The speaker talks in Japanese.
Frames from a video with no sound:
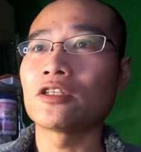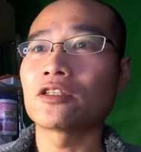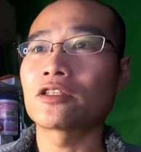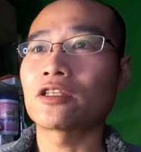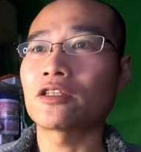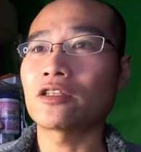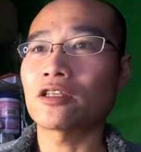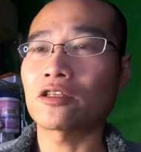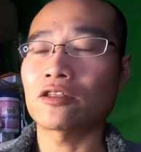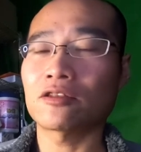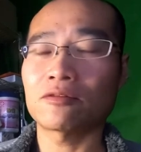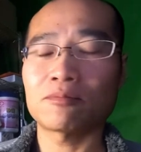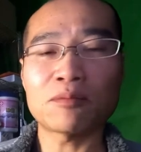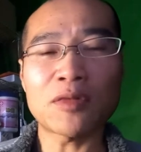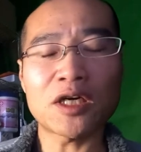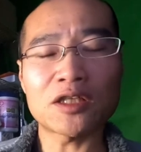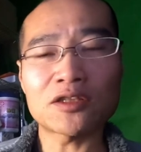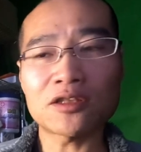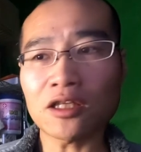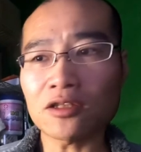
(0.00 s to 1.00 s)
でね、
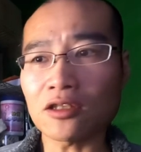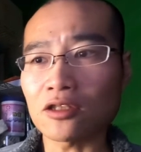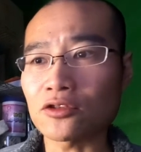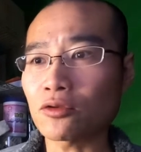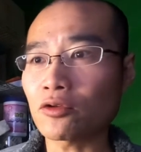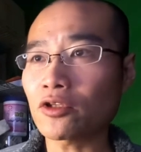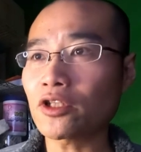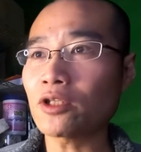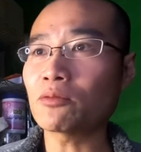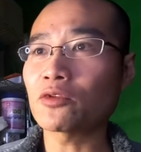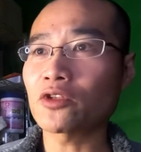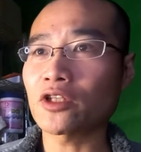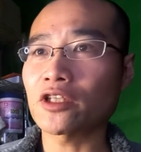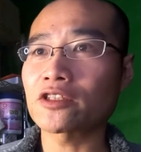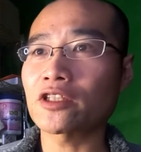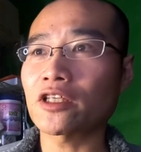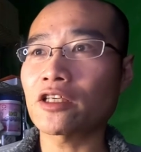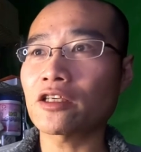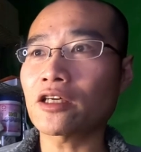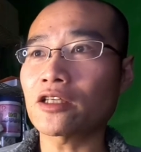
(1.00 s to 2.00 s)
ただそれでもね、
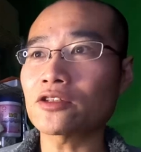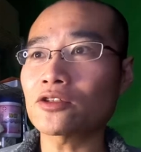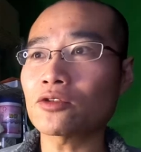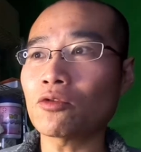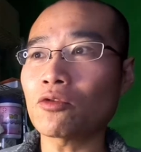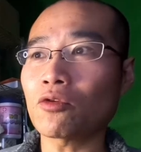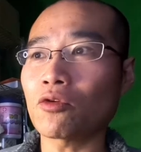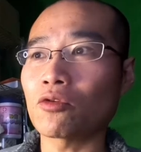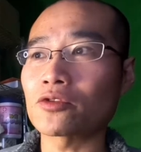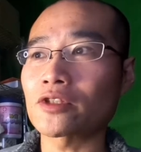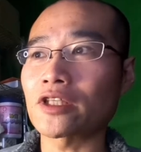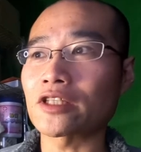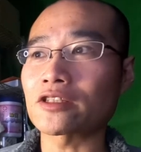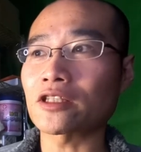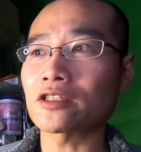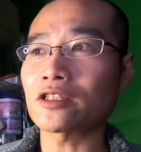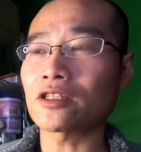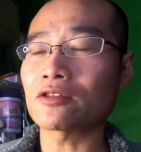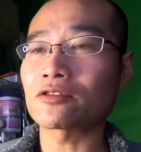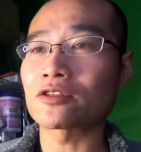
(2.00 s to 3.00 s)
生活保護を受け
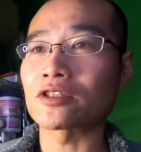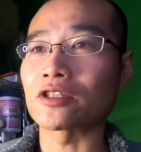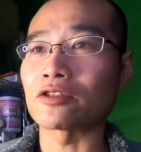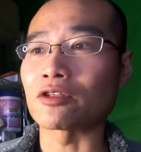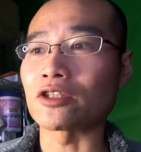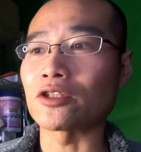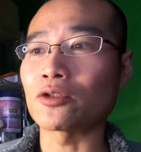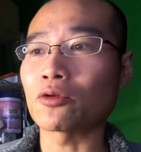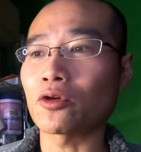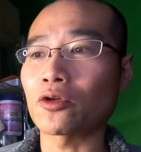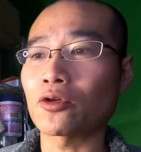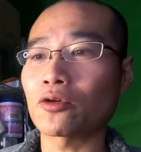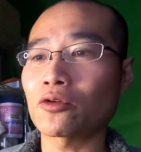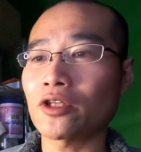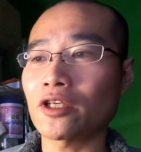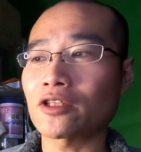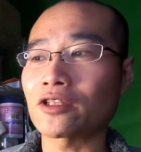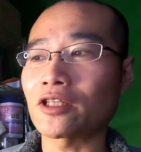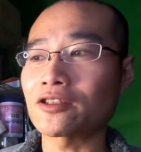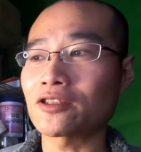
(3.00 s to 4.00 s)
させるっていうのはいろいろ
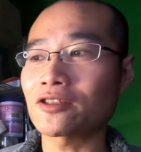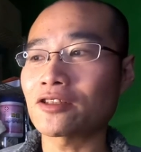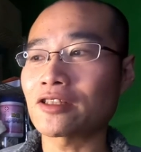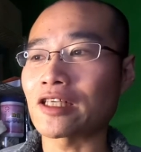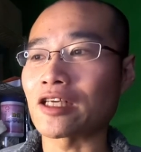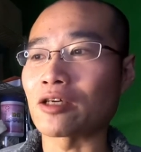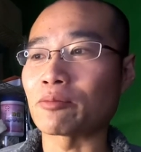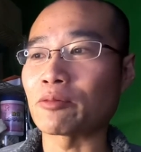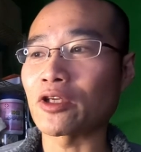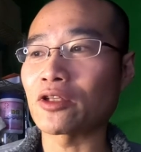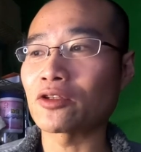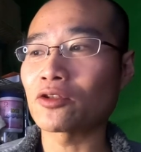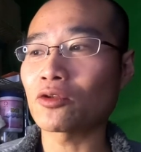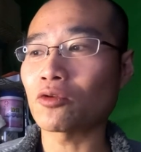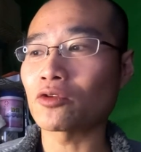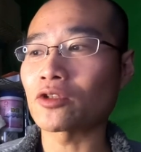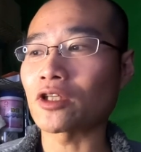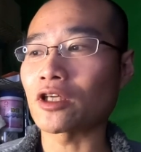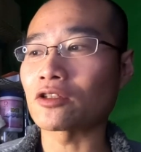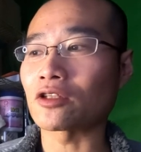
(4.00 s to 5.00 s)
ね、手続きが面
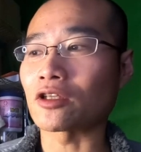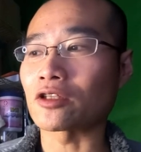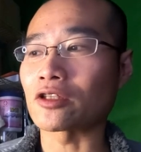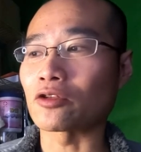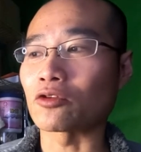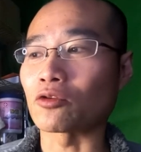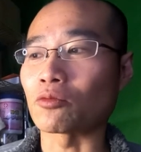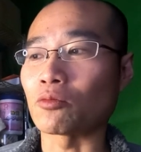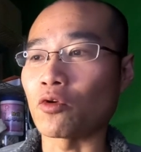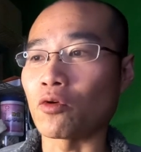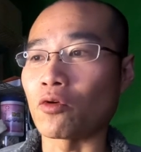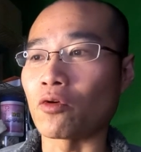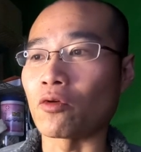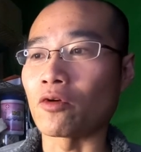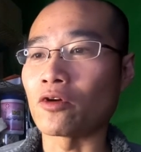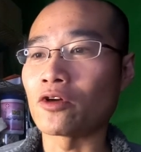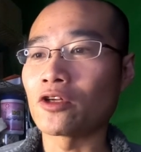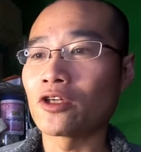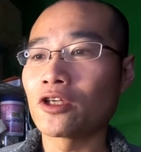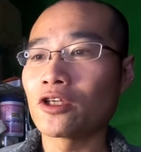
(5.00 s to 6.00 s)
倒なんだけど
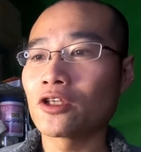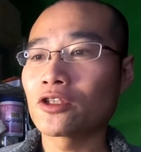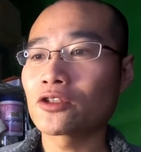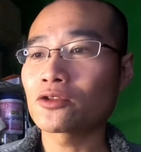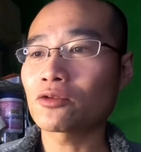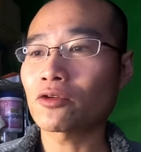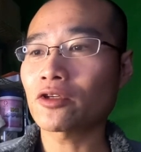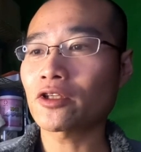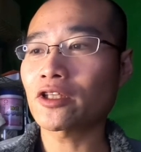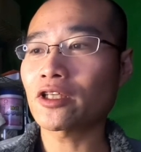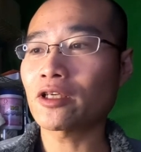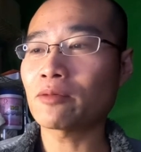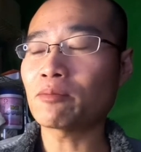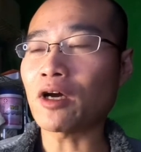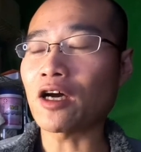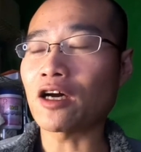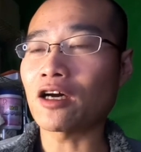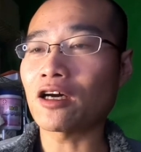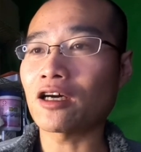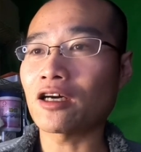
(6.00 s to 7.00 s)
も、それで
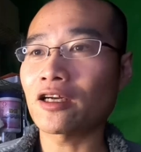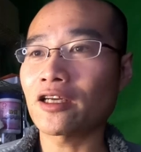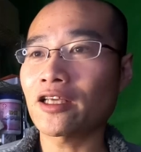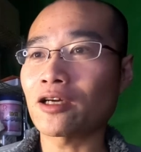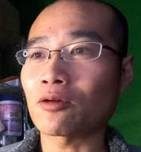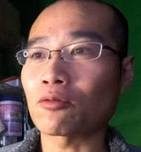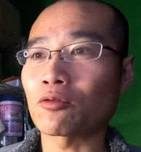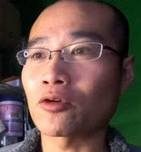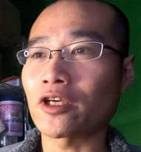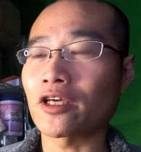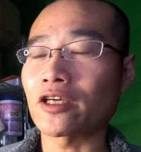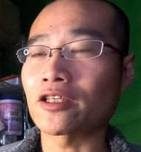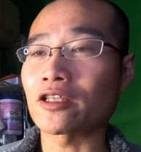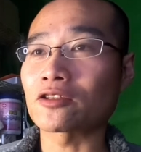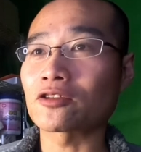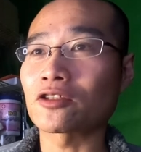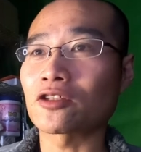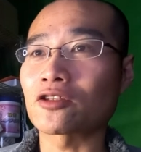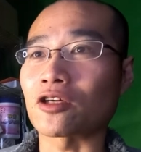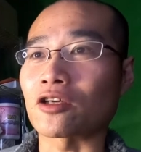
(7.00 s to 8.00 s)
あれやこれや
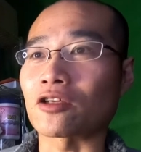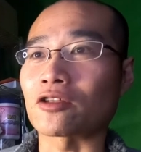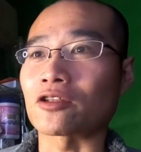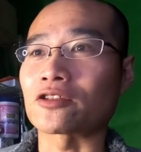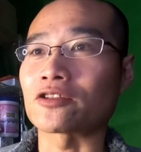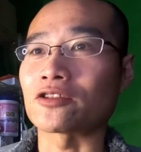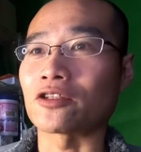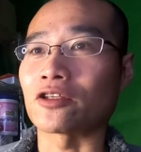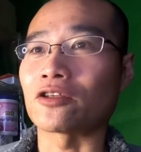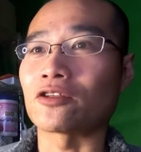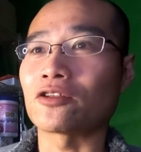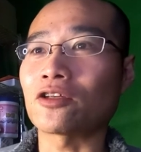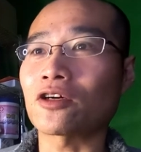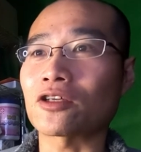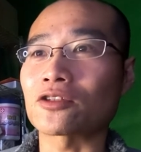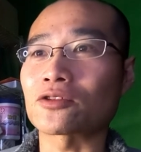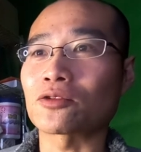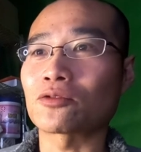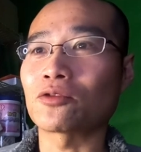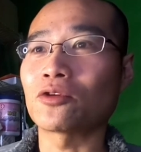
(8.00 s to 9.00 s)
やってたらですね、なん
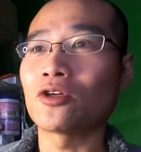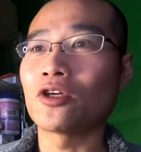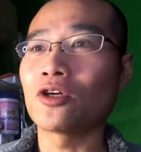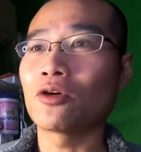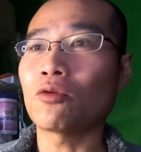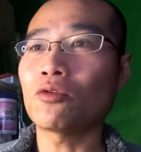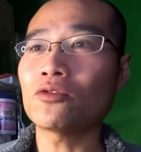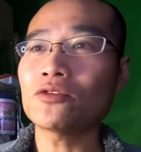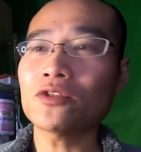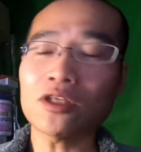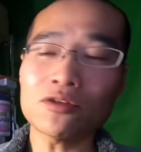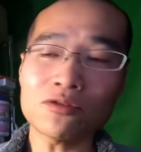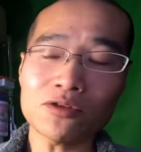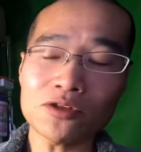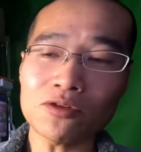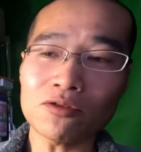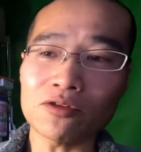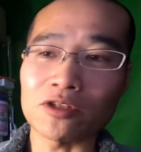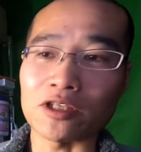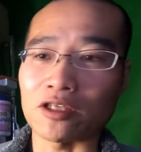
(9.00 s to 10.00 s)
かその女の
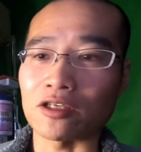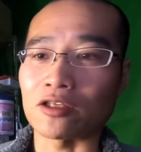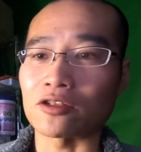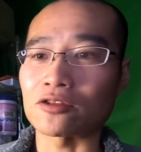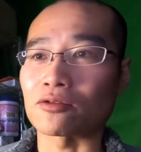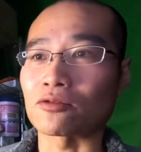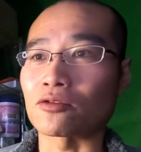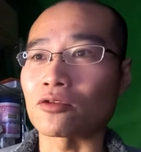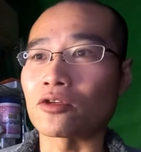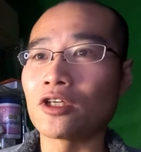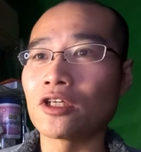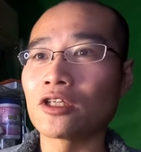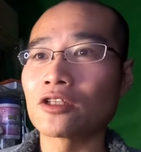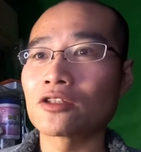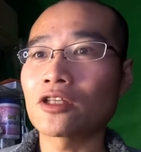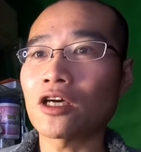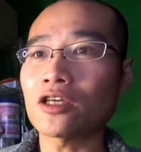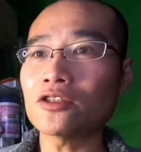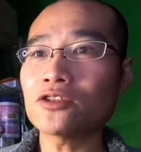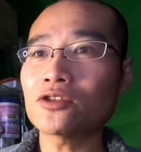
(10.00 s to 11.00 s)
人で、
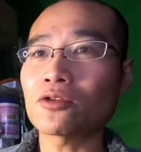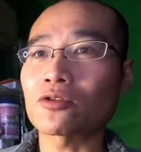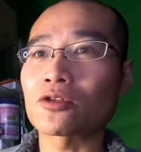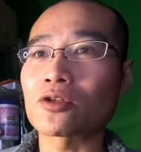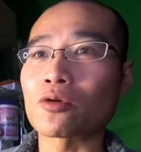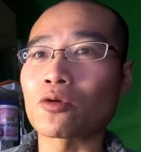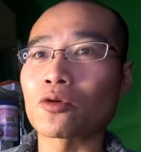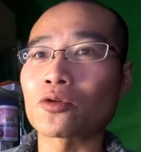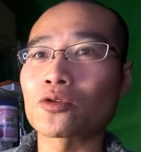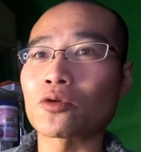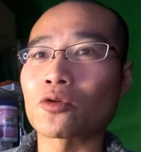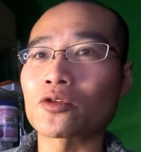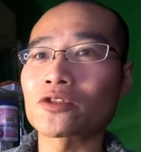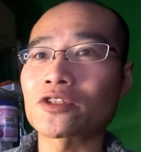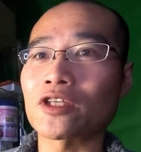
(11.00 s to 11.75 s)
男女共同